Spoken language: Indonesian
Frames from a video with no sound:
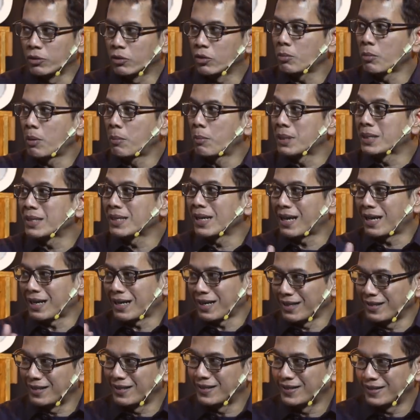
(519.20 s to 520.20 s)
untuk
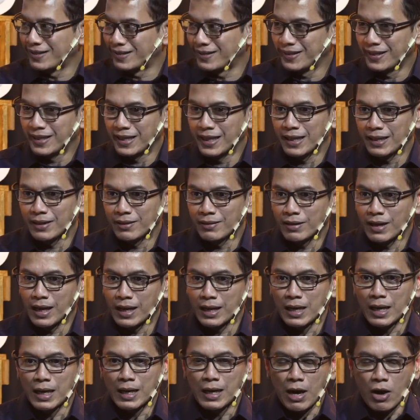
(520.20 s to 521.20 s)
membesar. Gitu.
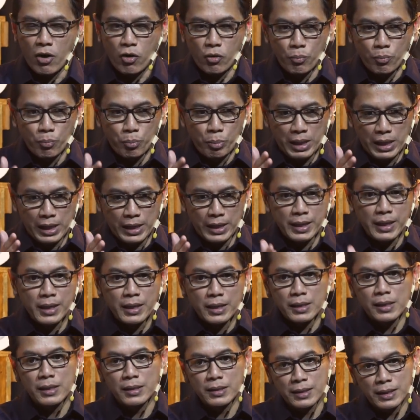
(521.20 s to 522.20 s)
Karena kaum
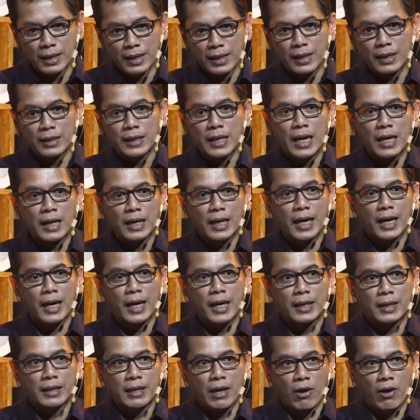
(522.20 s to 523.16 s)
milenial yang kita target,